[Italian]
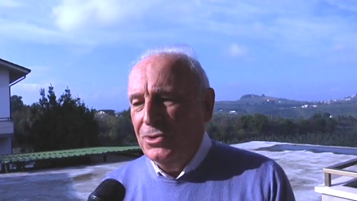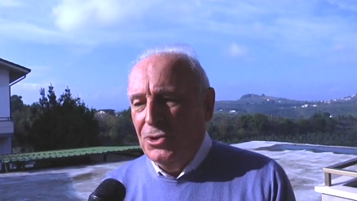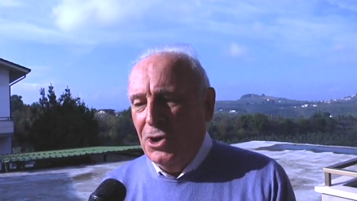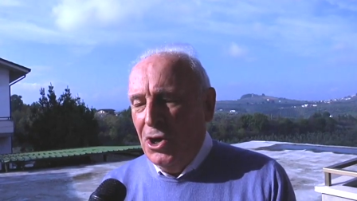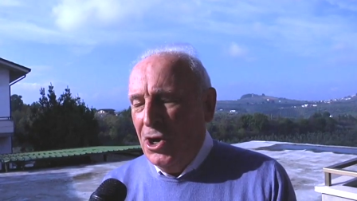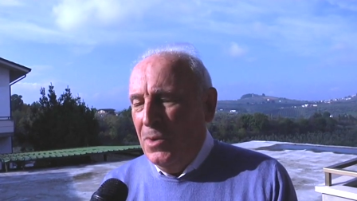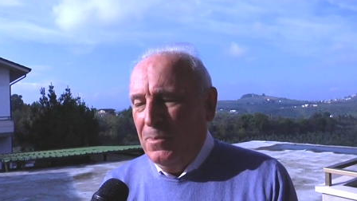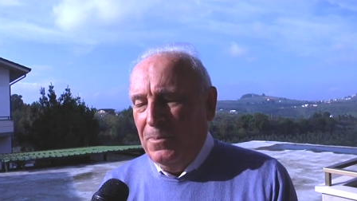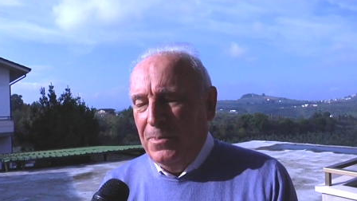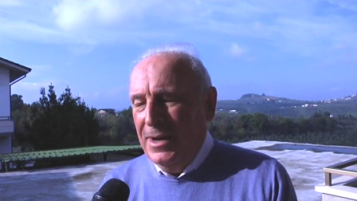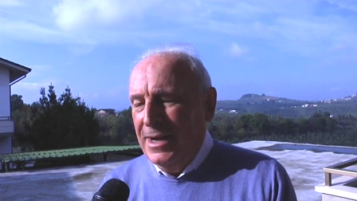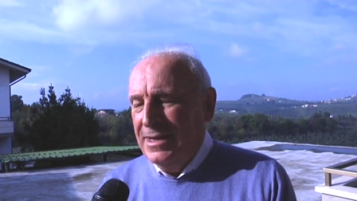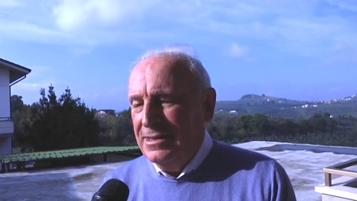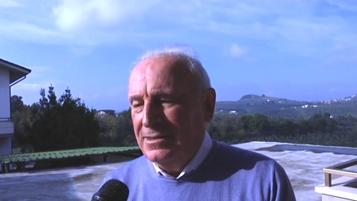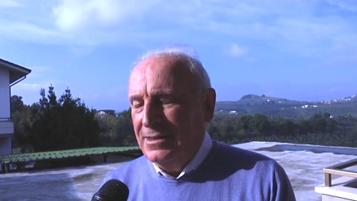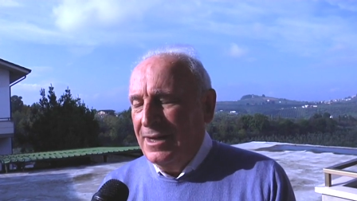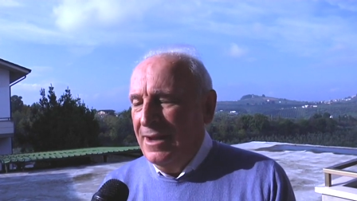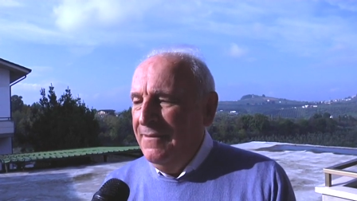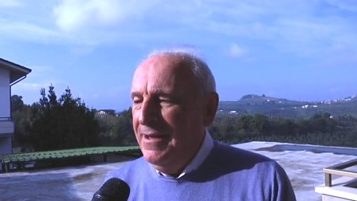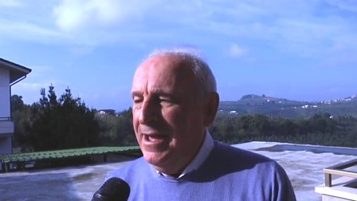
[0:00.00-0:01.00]
DOP
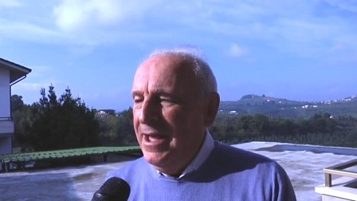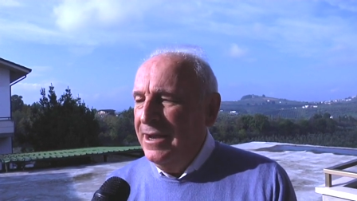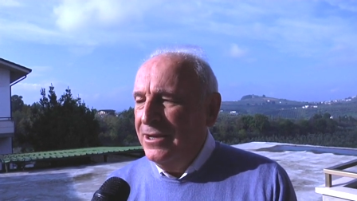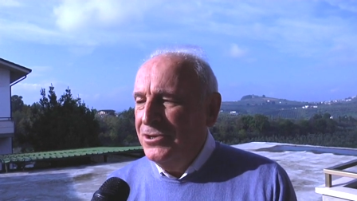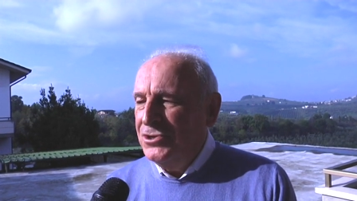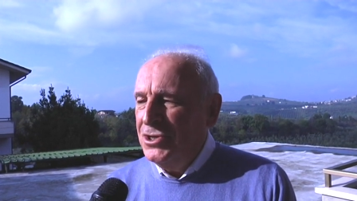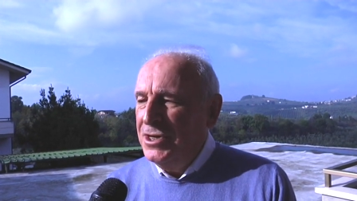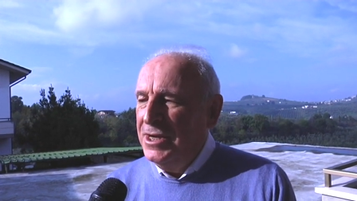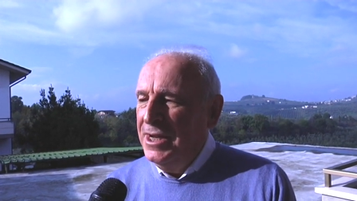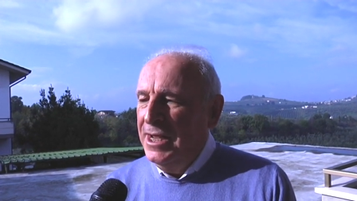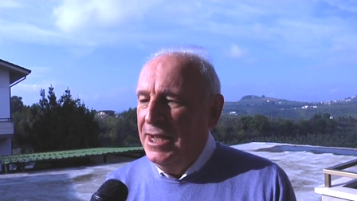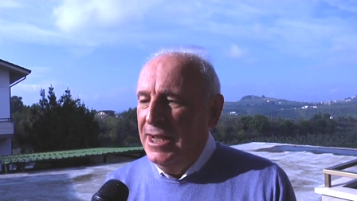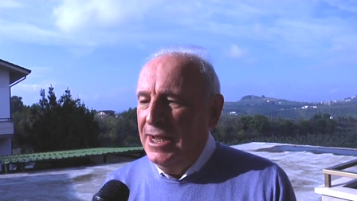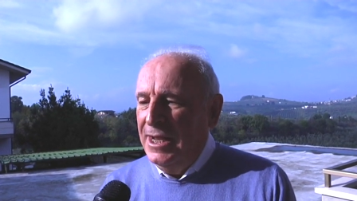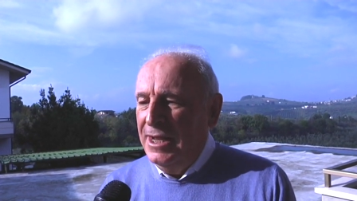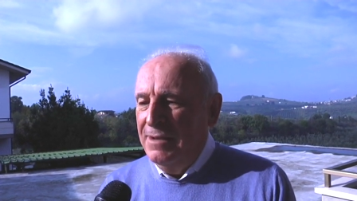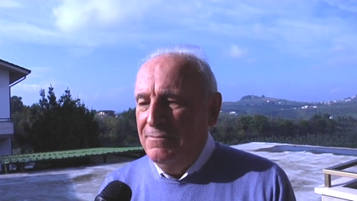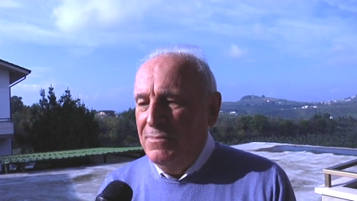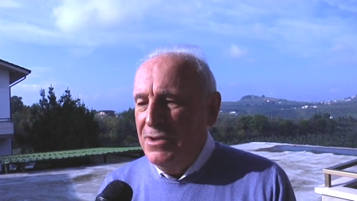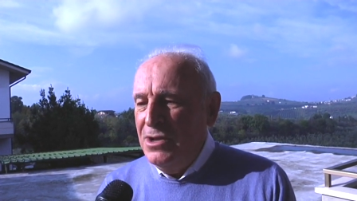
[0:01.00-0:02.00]

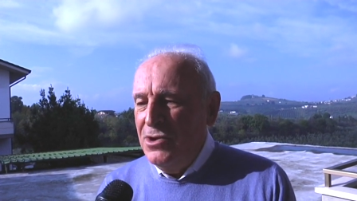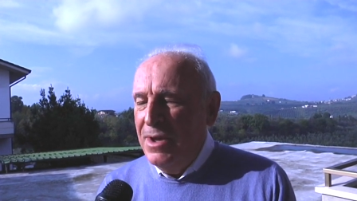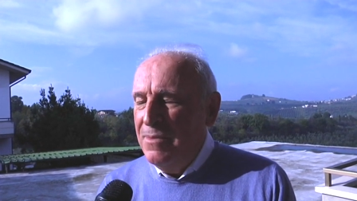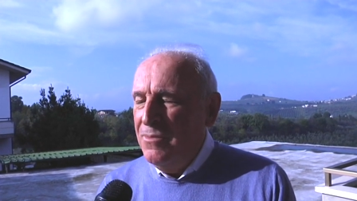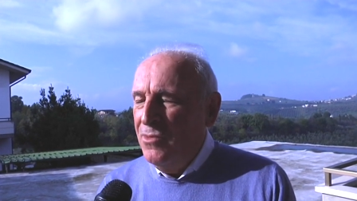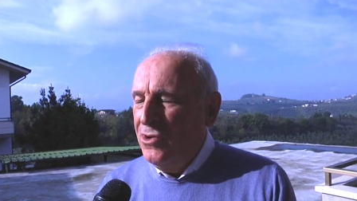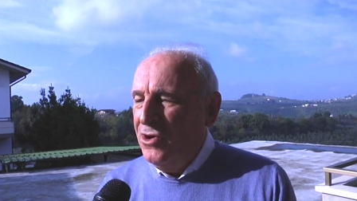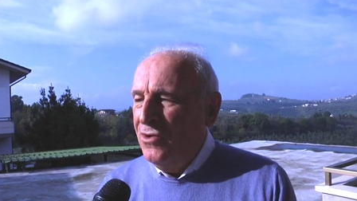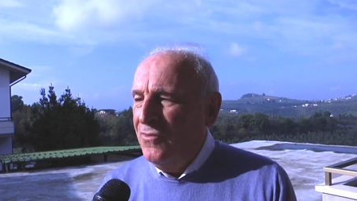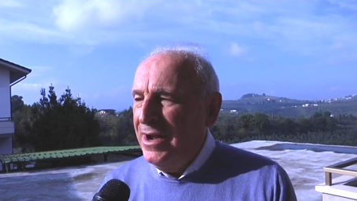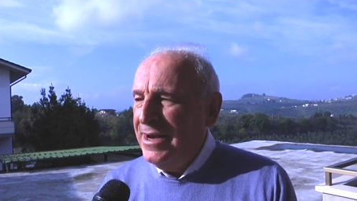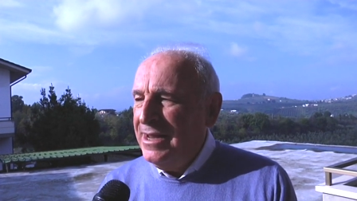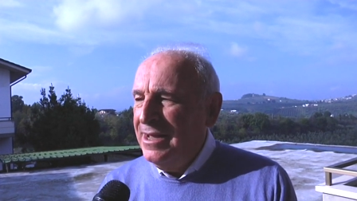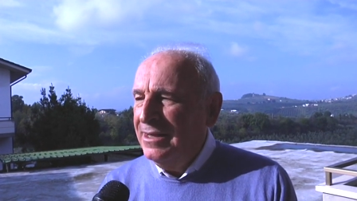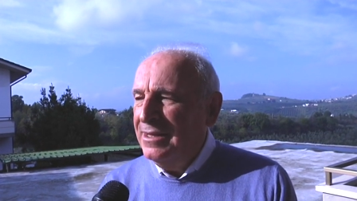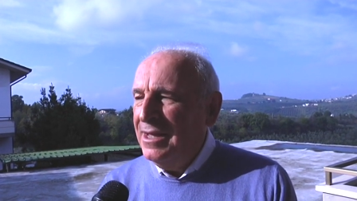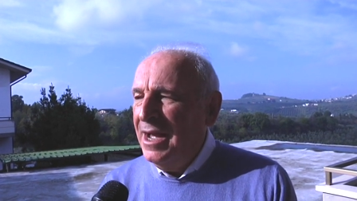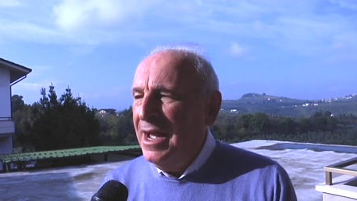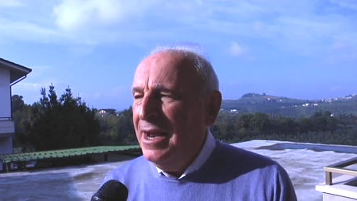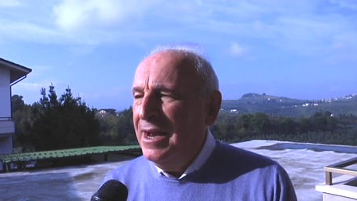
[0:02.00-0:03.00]
extravergine bio e
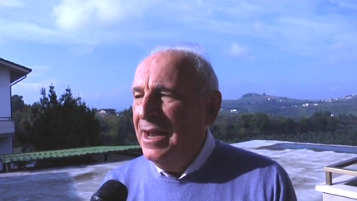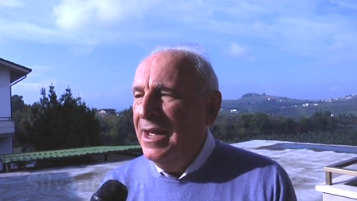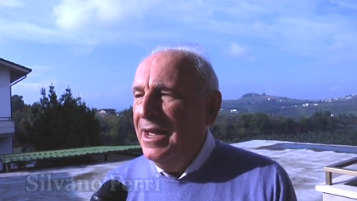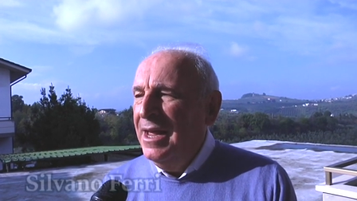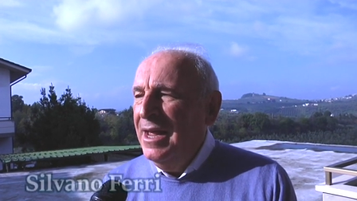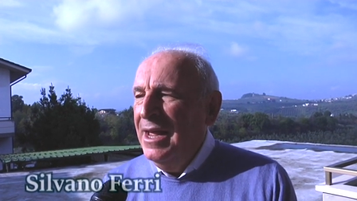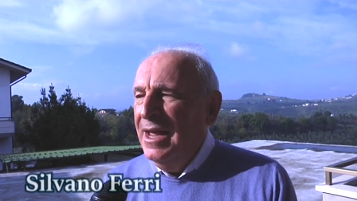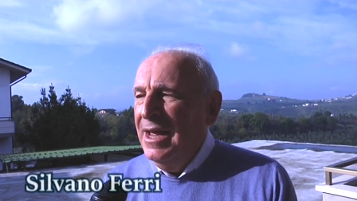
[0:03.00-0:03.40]
monovarietale